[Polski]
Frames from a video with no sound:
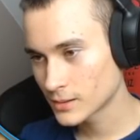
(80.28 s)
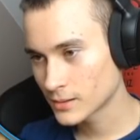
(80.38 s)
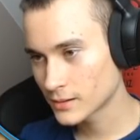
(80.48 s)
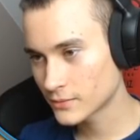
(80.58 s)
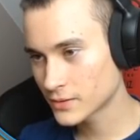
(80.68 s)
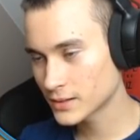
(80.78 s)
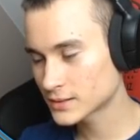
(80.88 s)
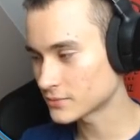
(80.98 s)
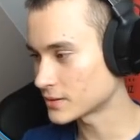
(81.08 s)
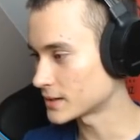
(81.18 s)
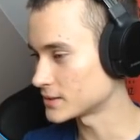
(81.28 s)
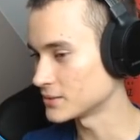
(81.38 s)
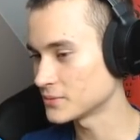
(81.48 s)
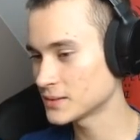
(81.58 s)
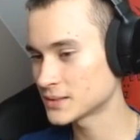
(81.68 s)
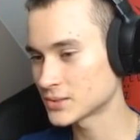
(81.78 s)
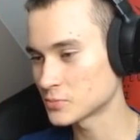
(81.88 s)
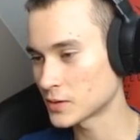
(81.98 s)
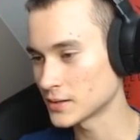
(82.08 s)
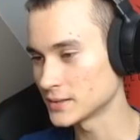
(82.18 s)
Ja widzę właśnie, widzę, że
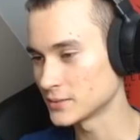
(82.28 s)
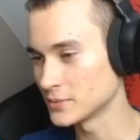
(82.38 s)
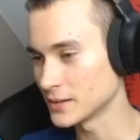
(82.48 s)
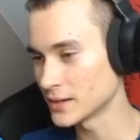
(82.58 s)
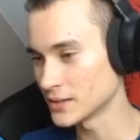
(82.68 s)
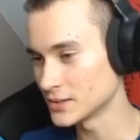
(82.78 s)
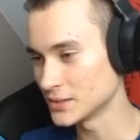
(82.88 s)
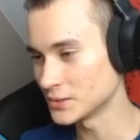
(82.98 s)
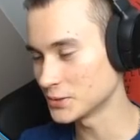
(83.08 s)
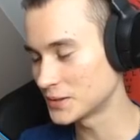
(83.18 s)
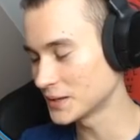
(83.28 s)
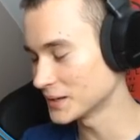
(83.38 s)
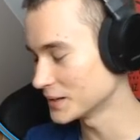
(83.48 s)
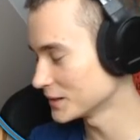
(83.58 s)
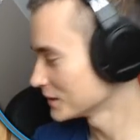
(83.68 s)
pani sobie jeździ tutaj.